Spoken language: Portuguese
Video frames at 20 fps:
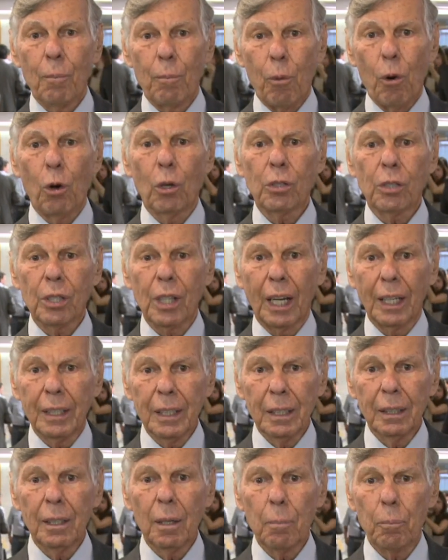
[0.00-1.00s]
possa
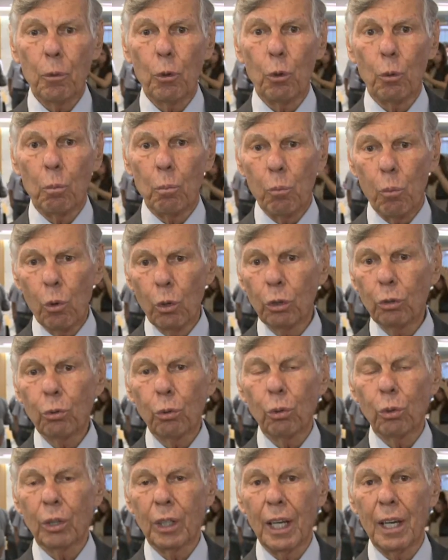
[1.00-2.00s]
ainda por
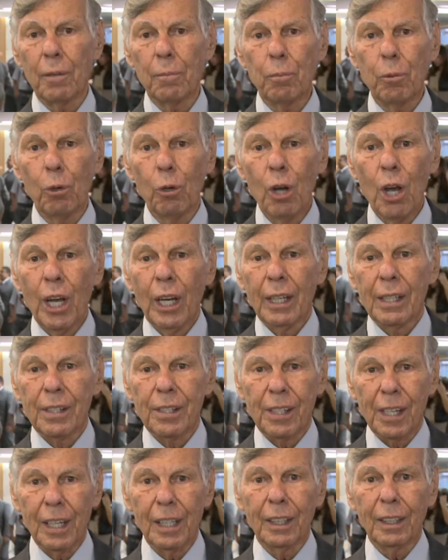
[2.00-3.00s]
muito tempo
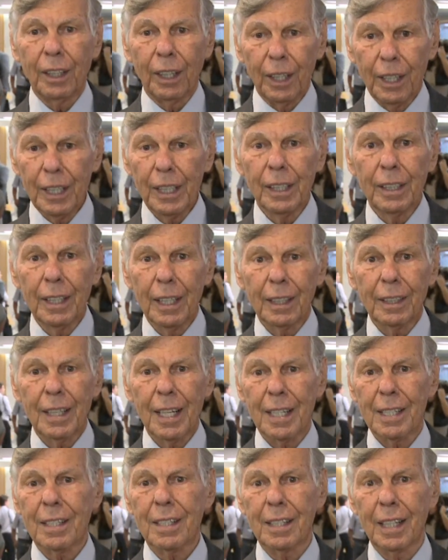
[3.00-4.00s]
ser líder
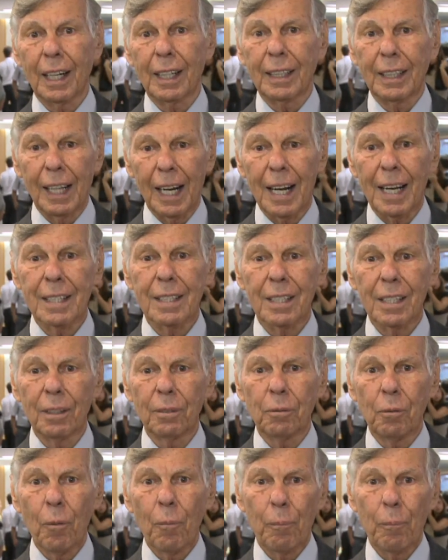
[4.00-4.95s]
nesta casa